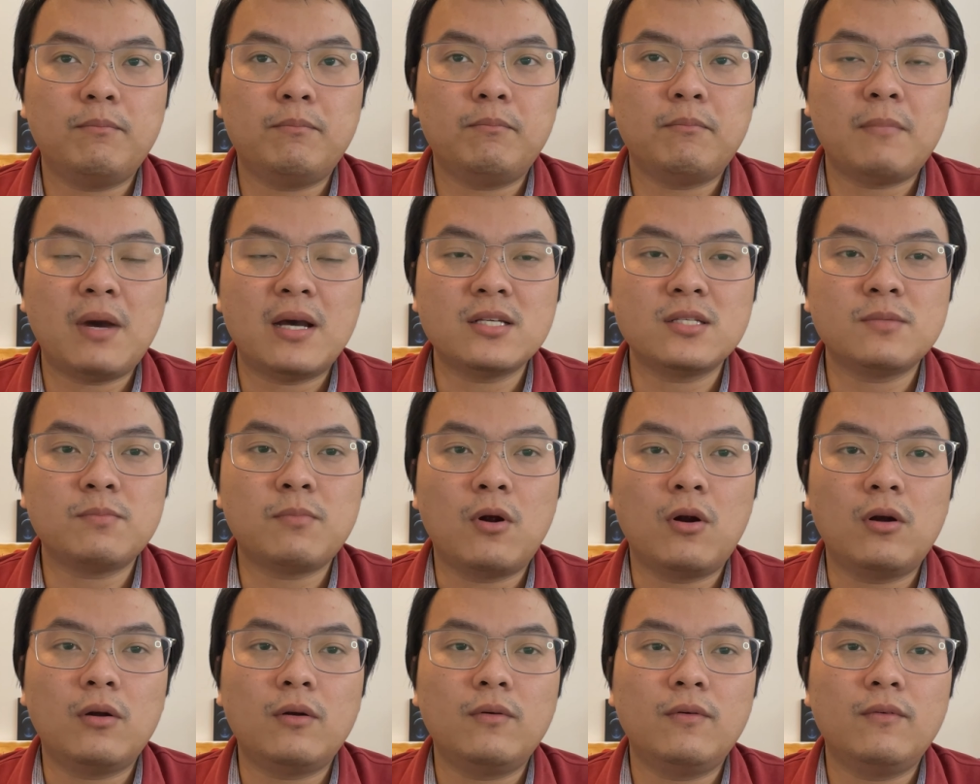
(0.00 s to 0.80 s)

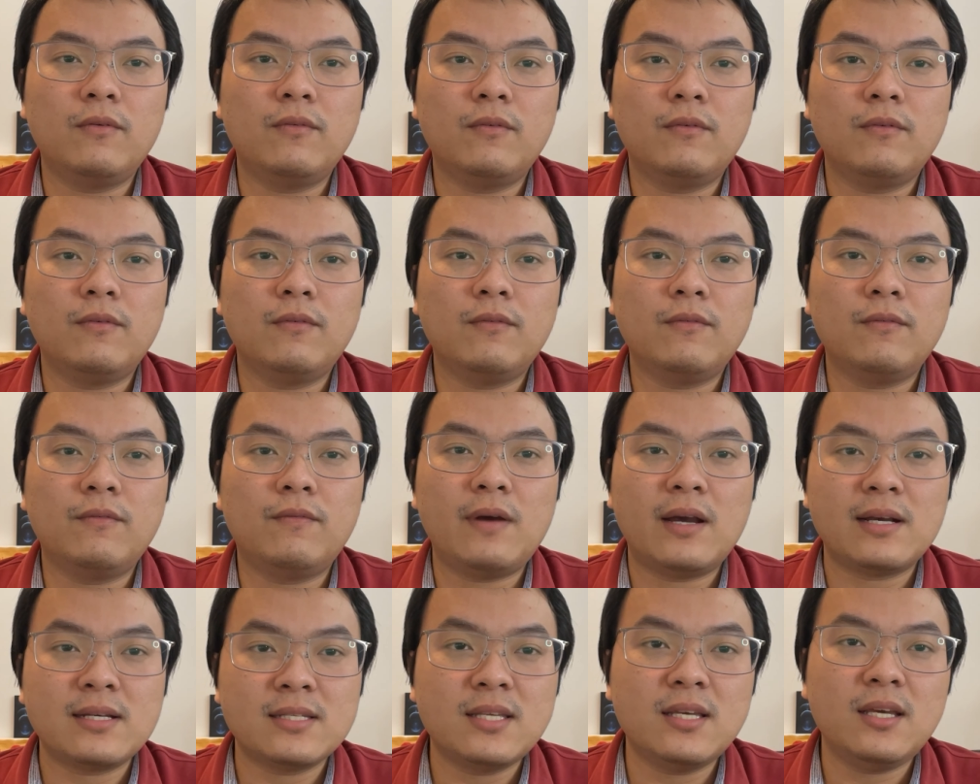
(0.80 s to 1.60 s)
passport,
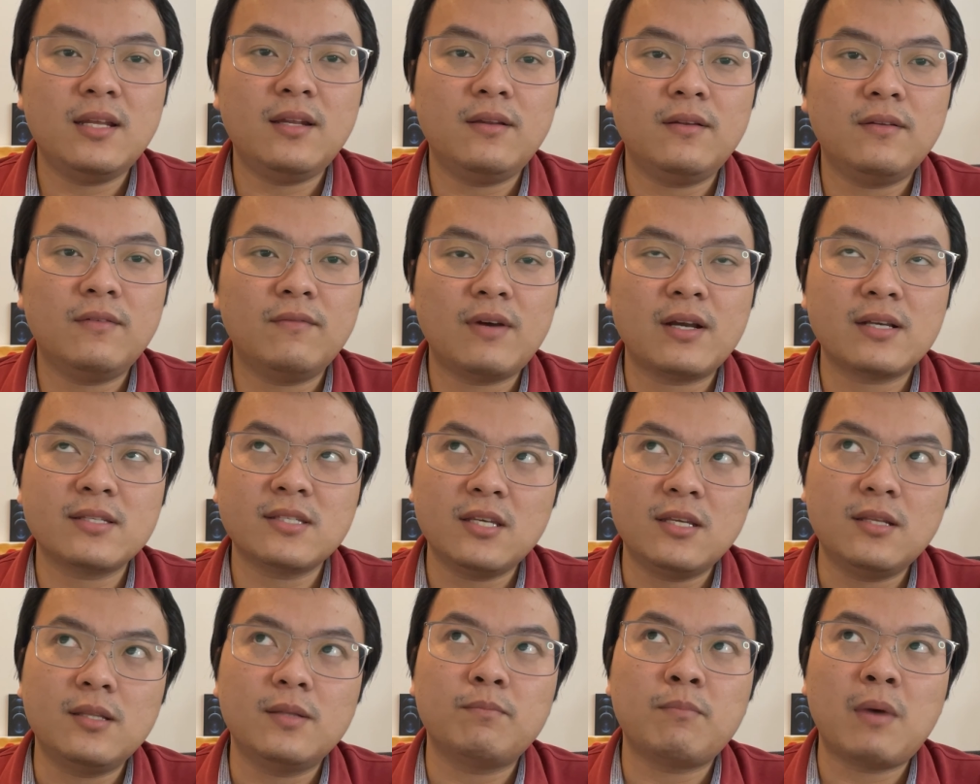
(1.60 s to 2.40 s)
vaccine
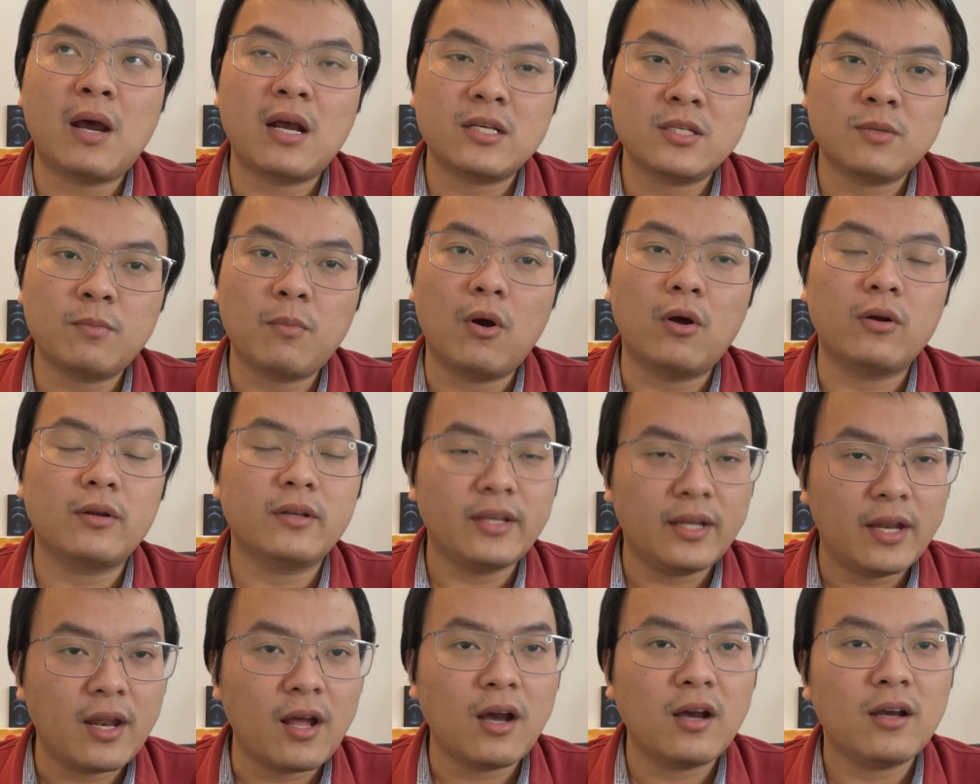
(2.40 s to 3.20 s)
vaccine passport
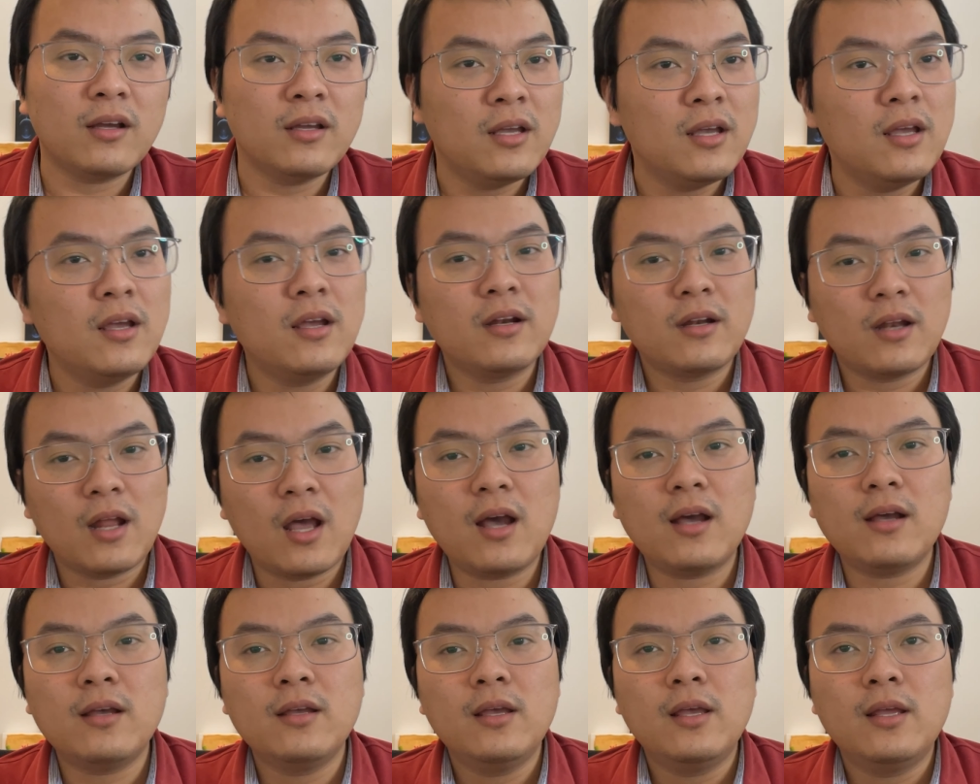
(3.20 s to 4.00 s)
gì đó
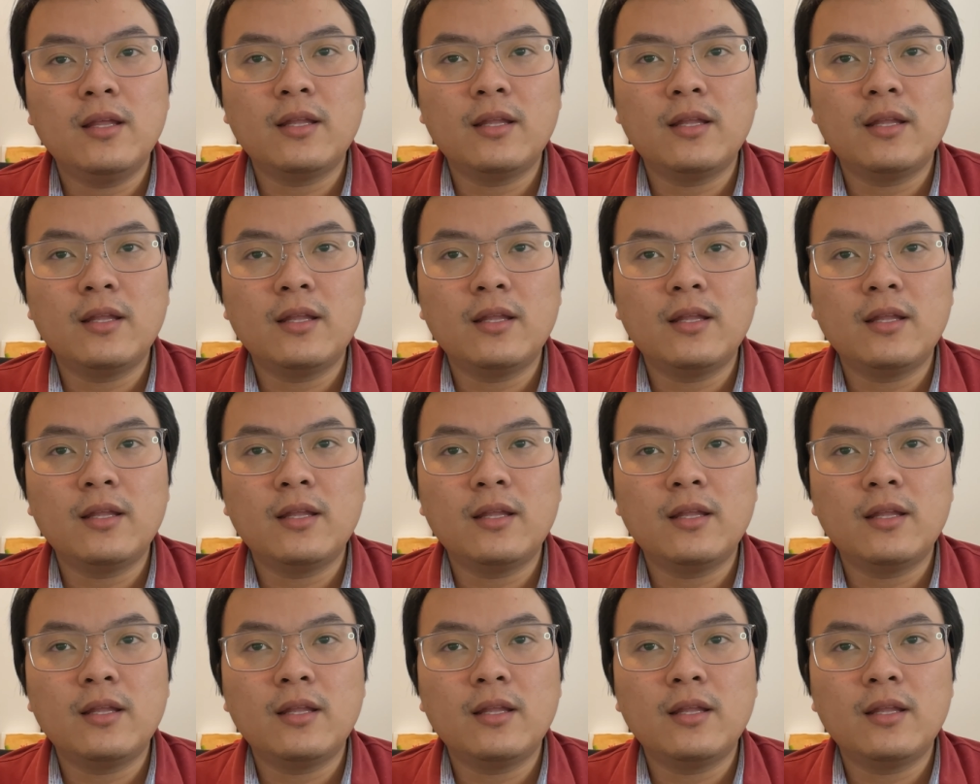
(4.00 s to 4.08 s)
đó.